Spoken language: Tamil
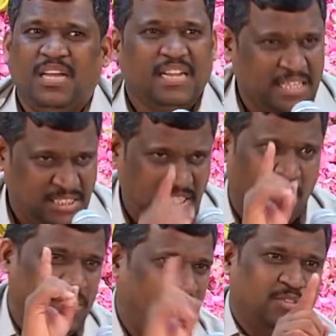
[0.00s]
கடைசியா
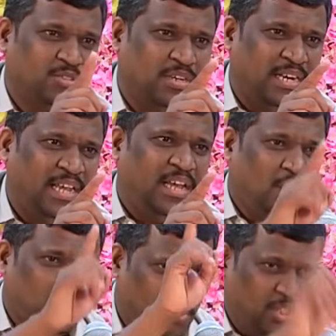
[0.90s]
ஒன்னே ஒன்று சொல்றேன்
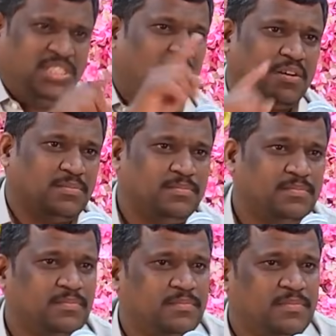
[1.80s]
புரிஞ்சி ஆகும்
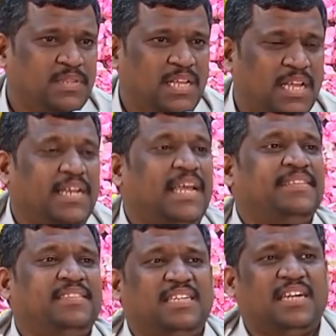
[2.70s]

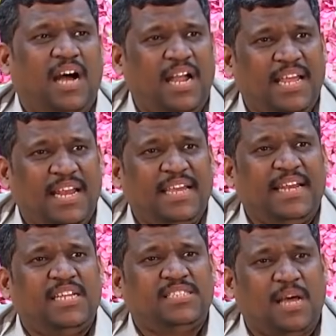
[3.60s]
நேத்து காலையில
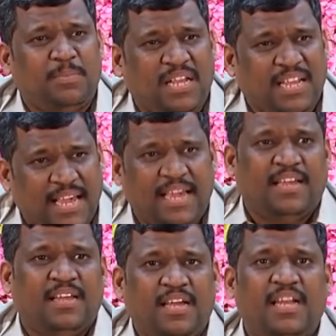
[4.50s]
என்ன சாப்பிட்டீங்க
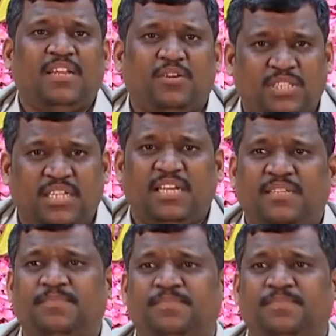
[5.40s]
எல்லாரும் யோசிங்க